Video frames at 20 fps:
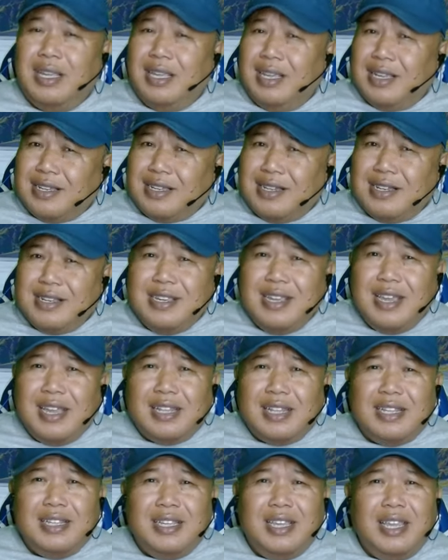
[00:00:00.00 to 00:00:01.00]

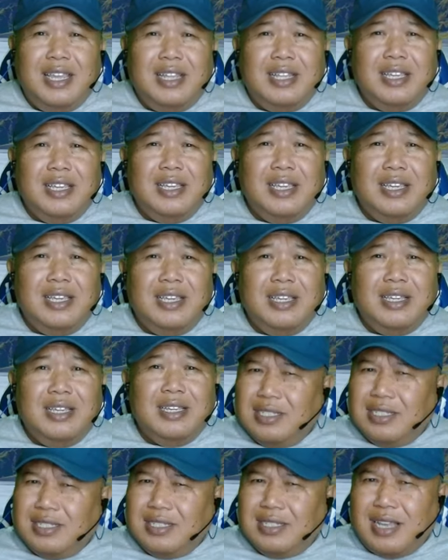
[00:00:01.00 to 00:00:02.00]
kegiatan ini
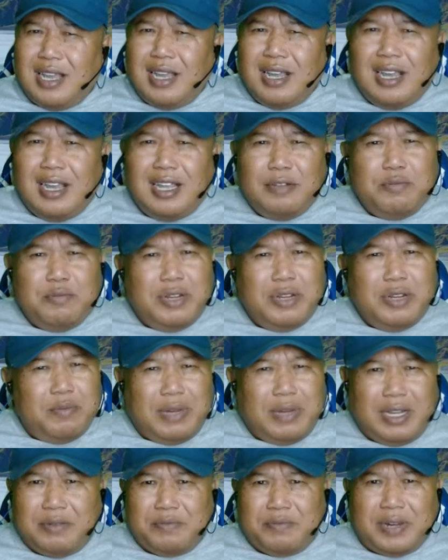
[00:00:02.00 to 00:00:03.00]
sangat
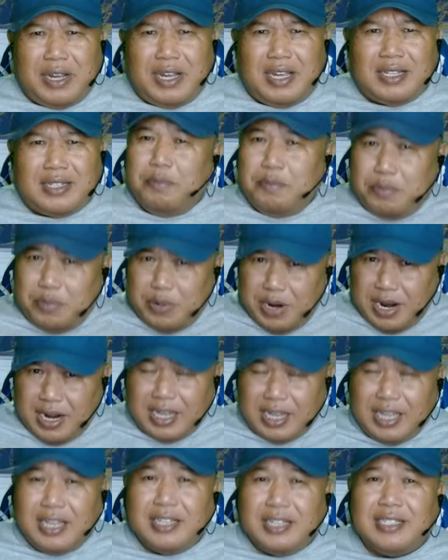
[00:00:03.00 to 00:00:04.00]
bermanfaat
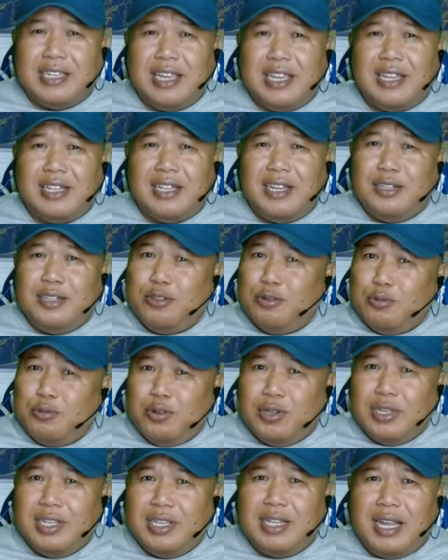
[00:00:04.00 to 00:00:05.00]
bagi kesehatan
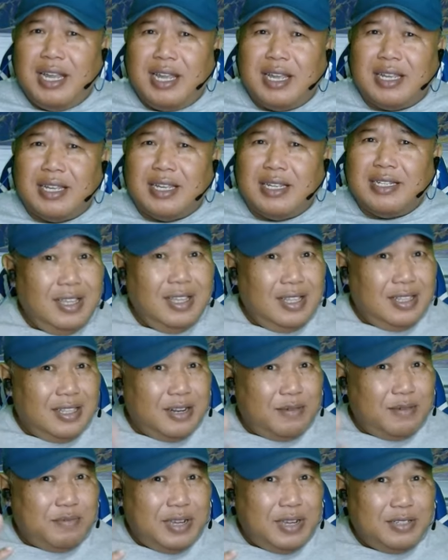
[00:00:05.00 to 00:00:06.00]
tubuh kita,
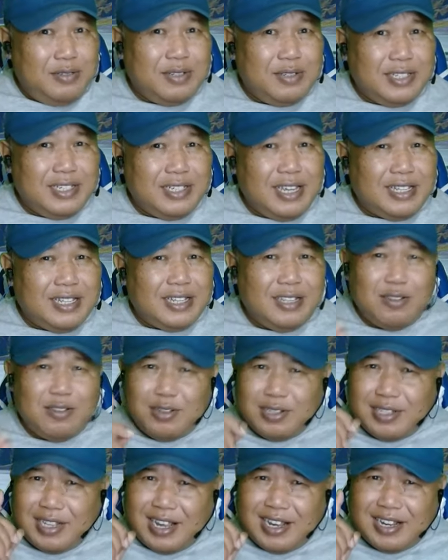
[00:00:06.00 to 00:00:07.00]
termasuk kesehatan
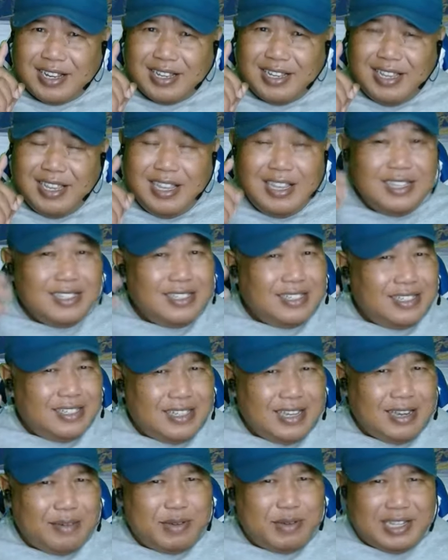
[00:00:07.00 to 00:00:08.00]
otak,
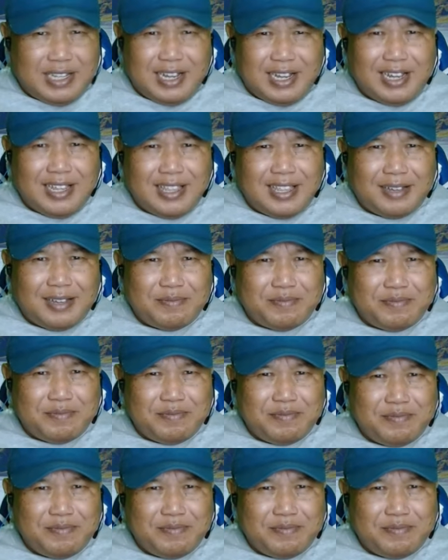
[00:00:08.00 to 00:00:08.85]
sahabat alam.